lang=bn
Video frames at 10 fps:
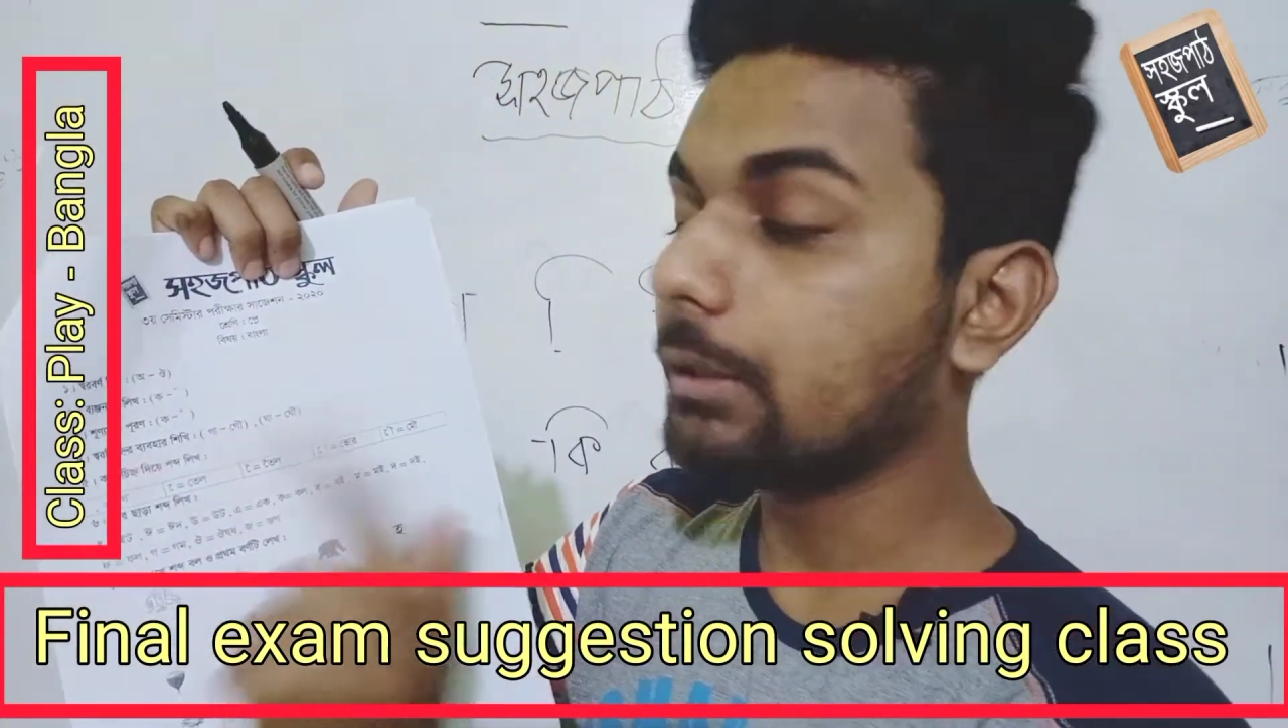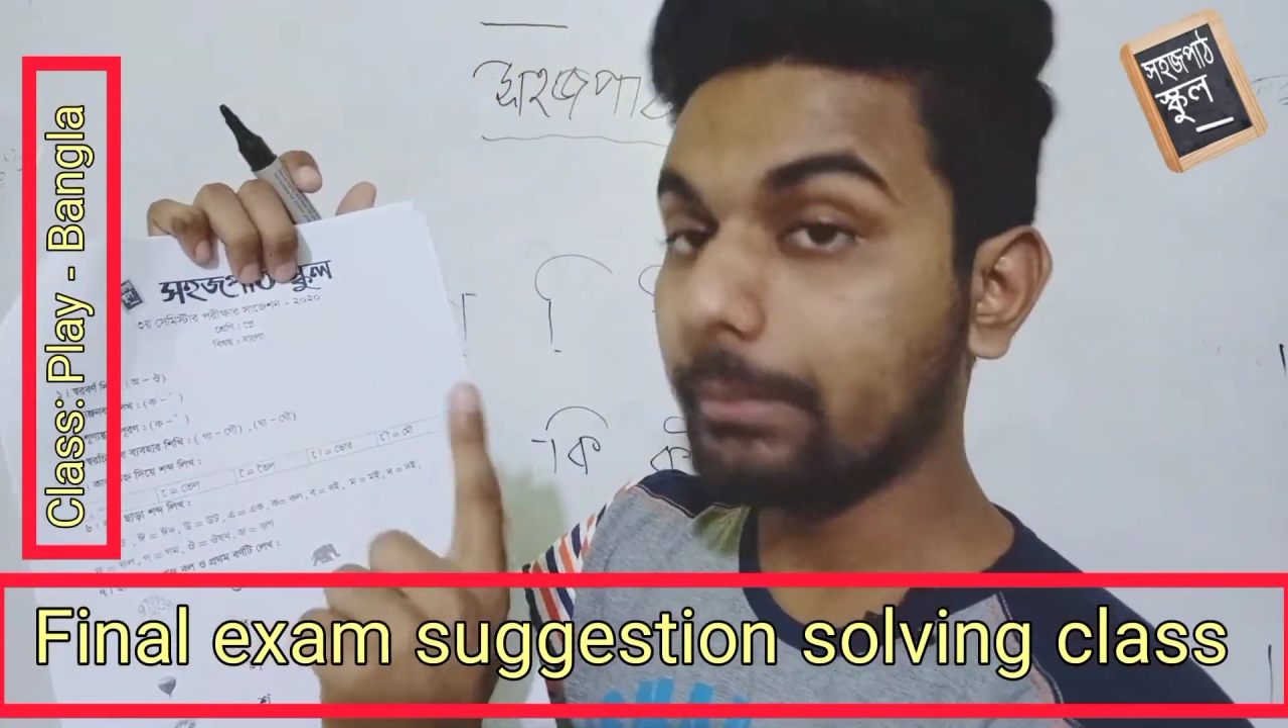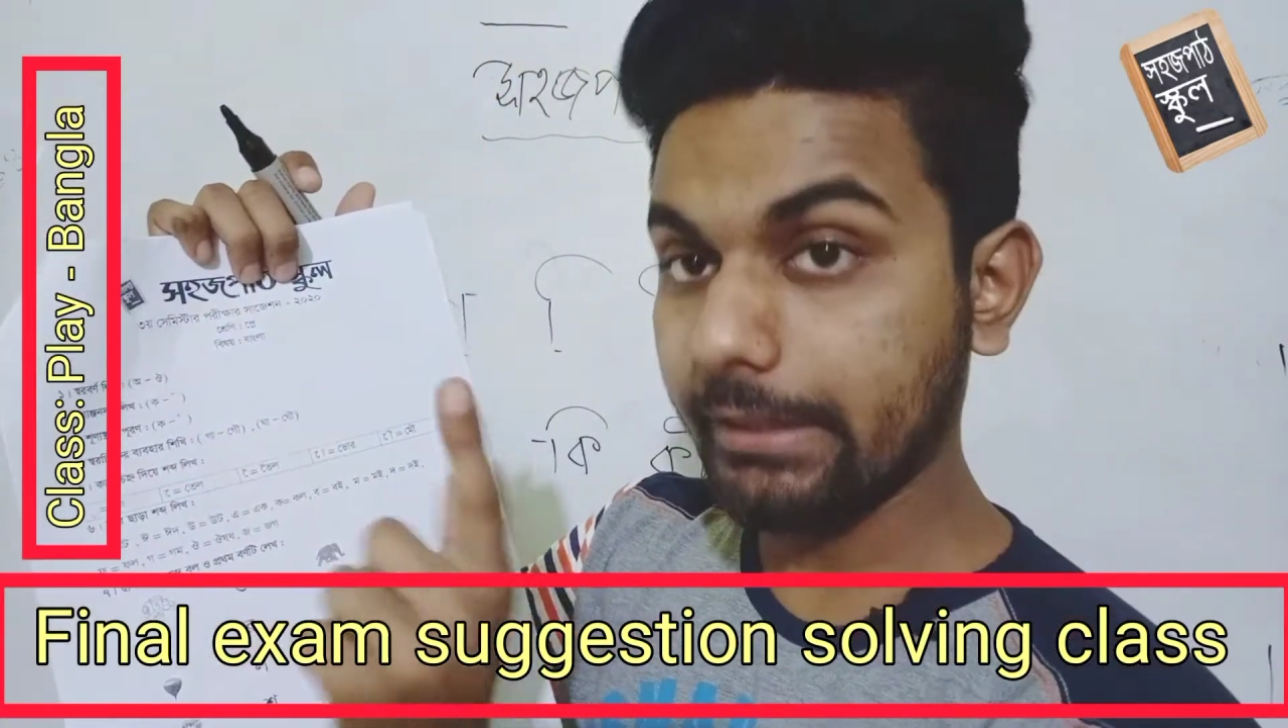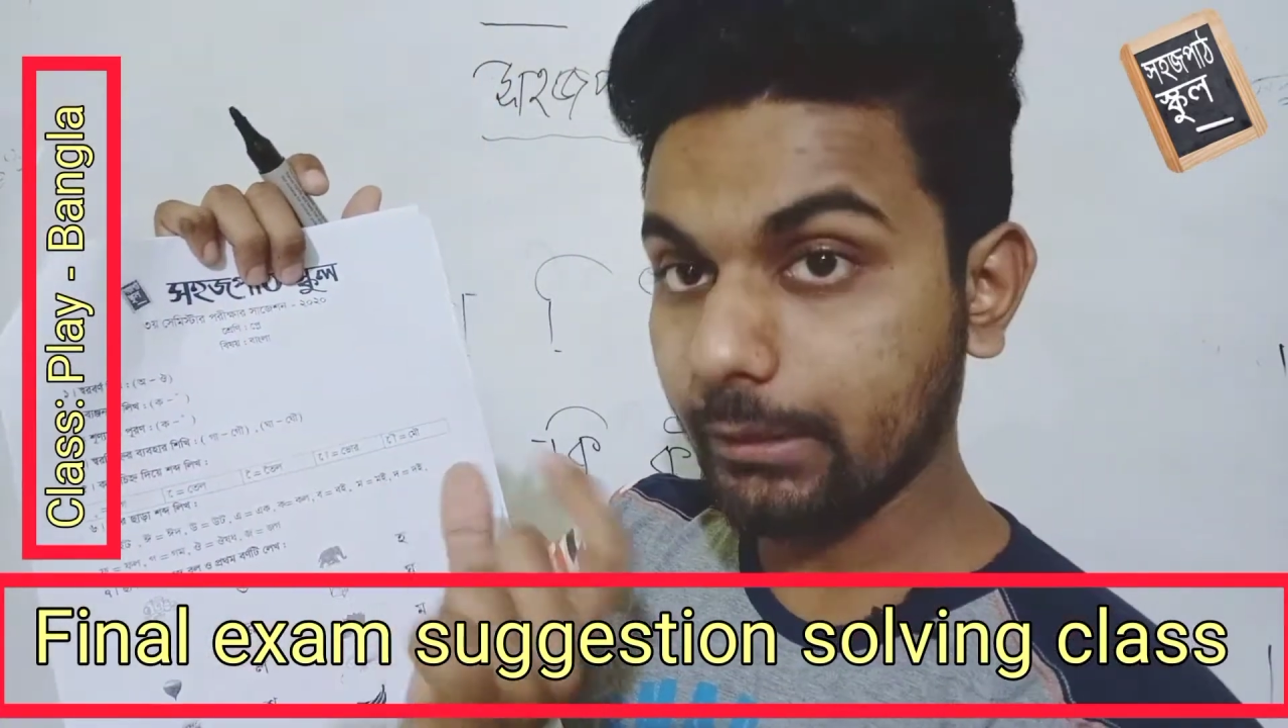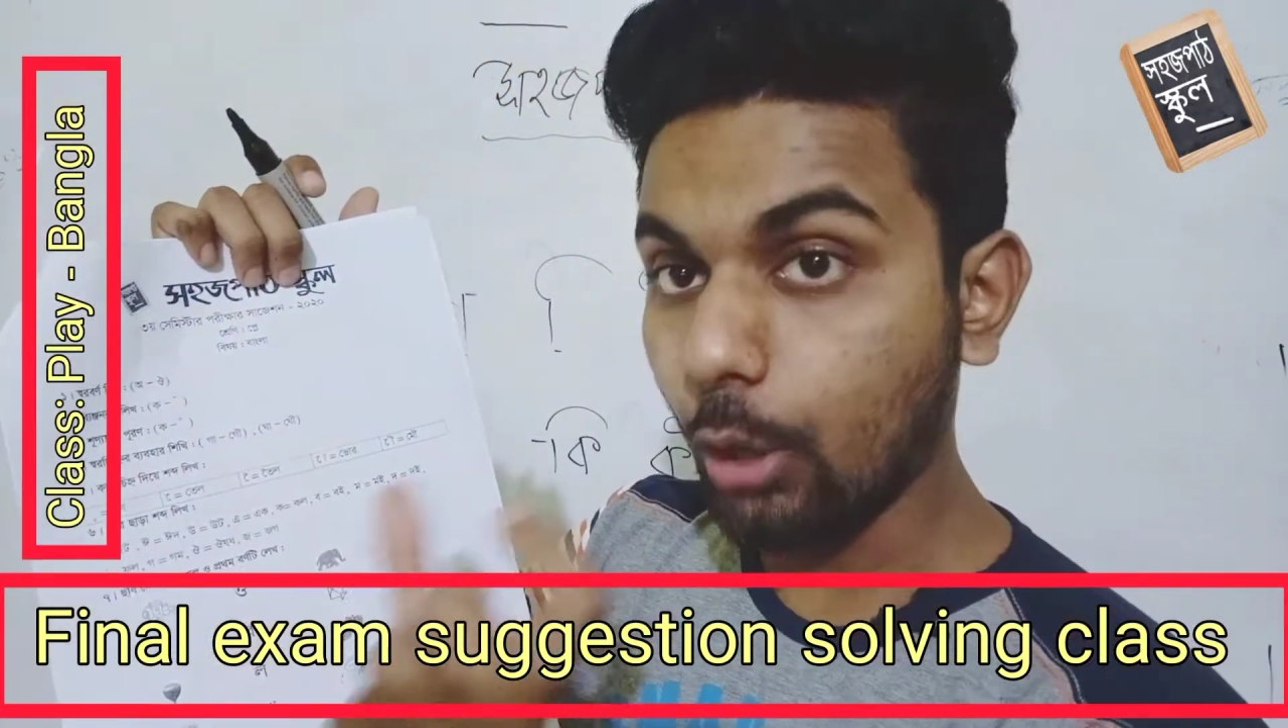
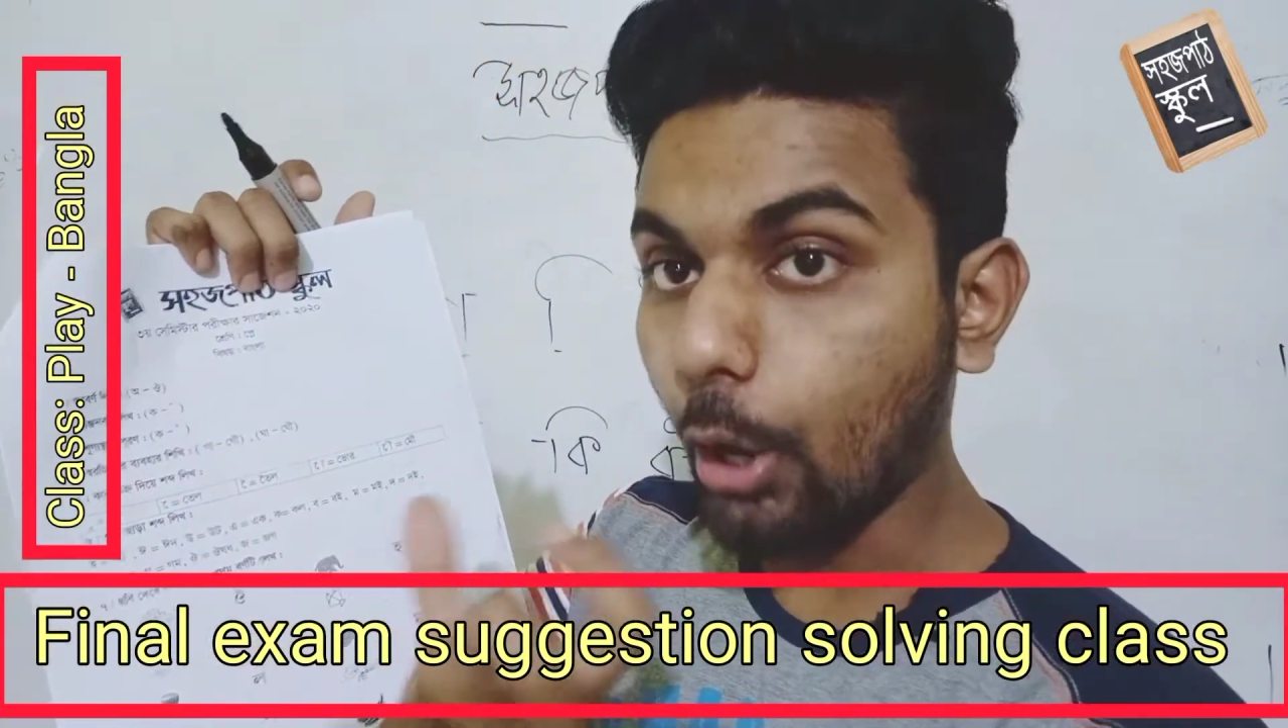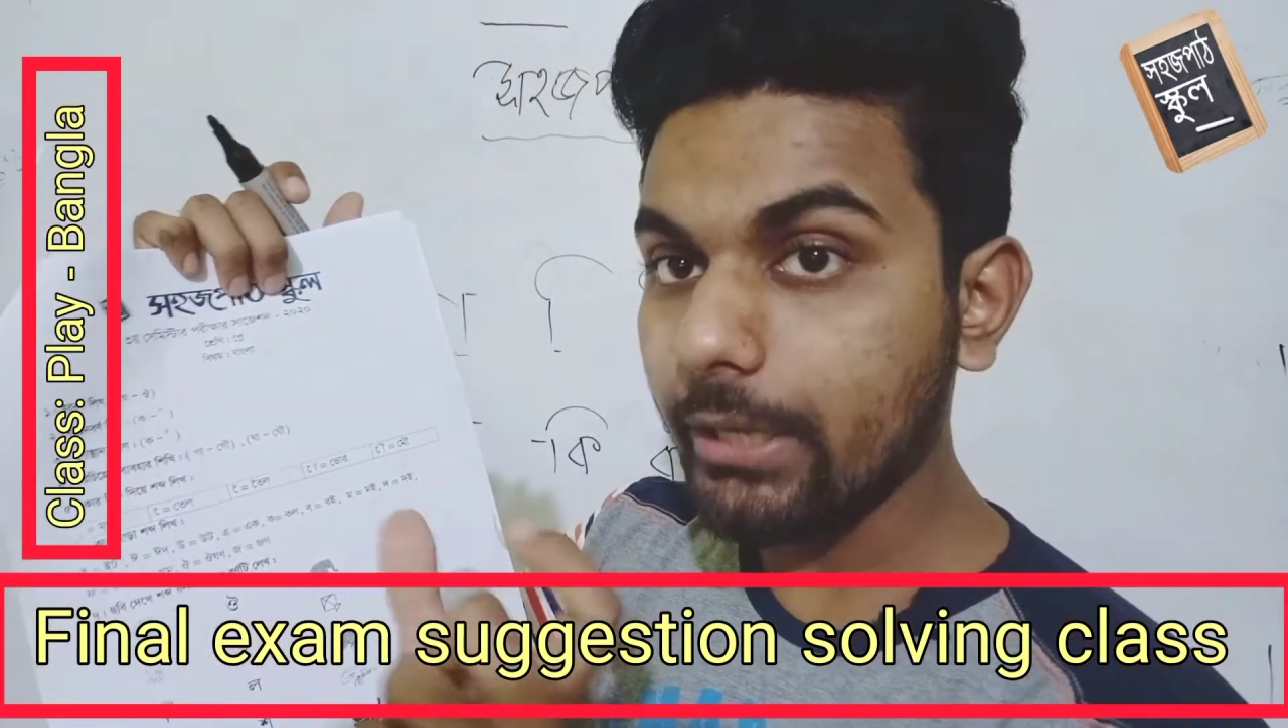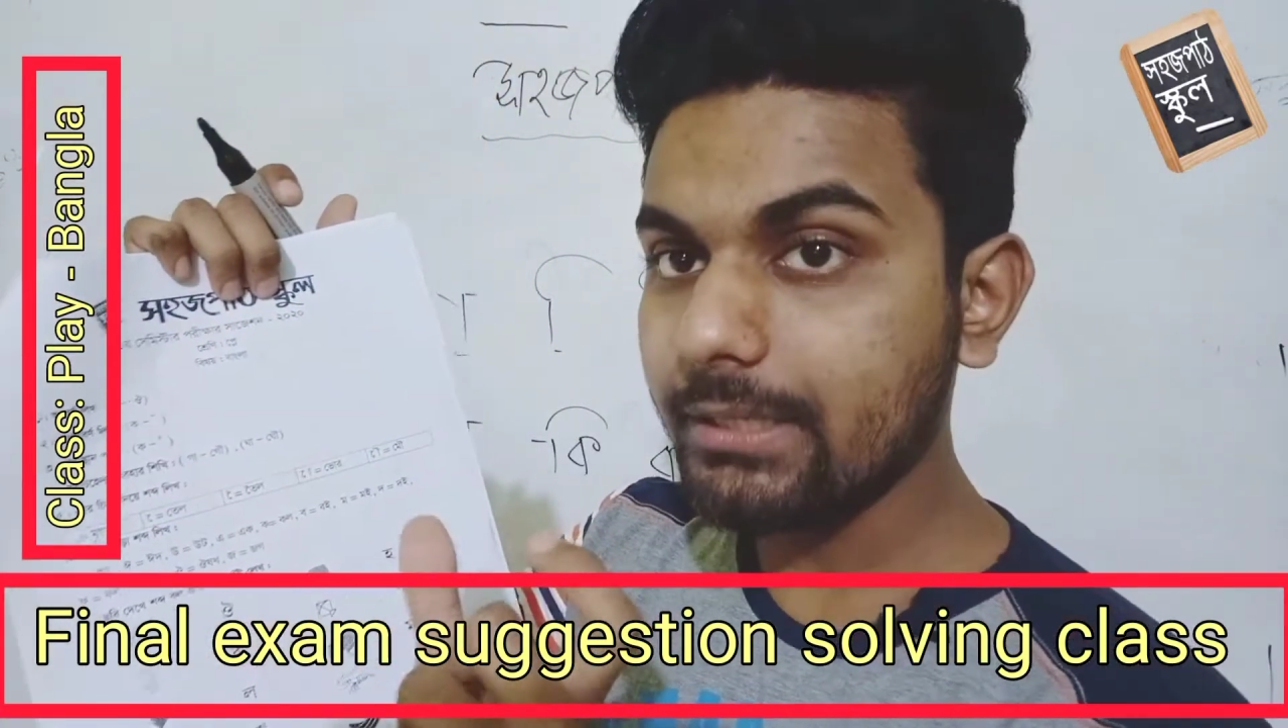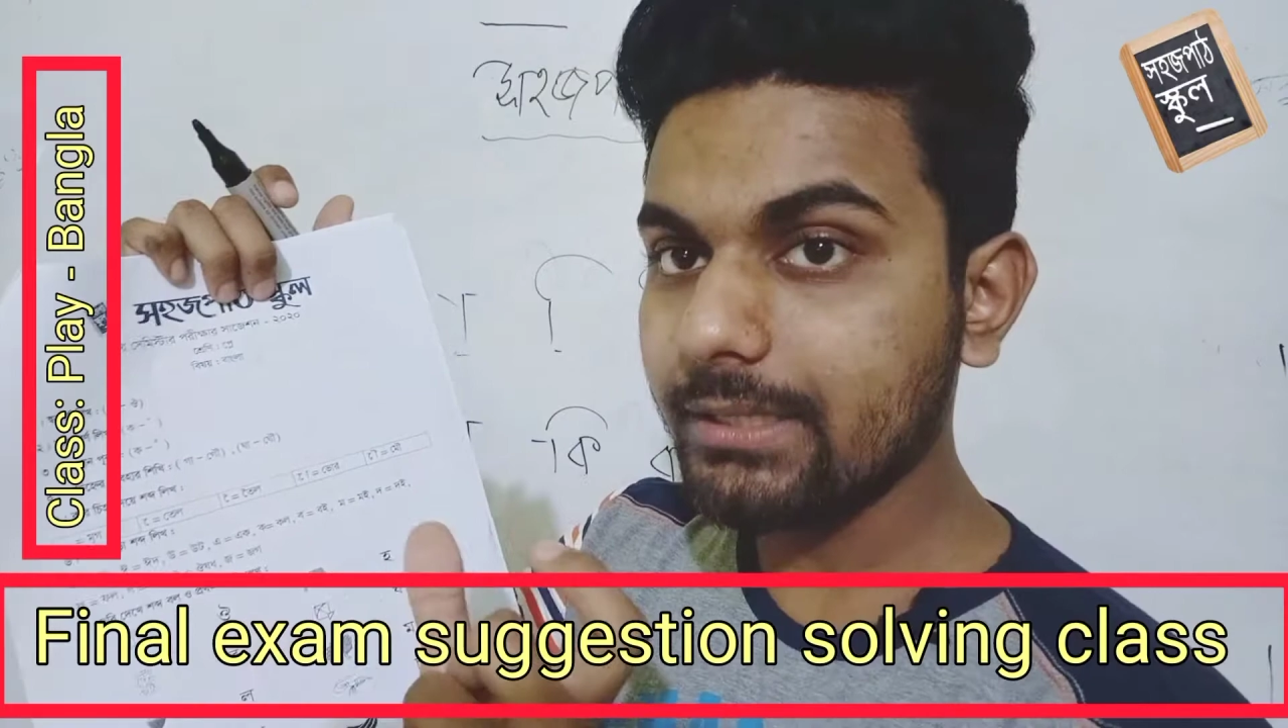মানে গয়ের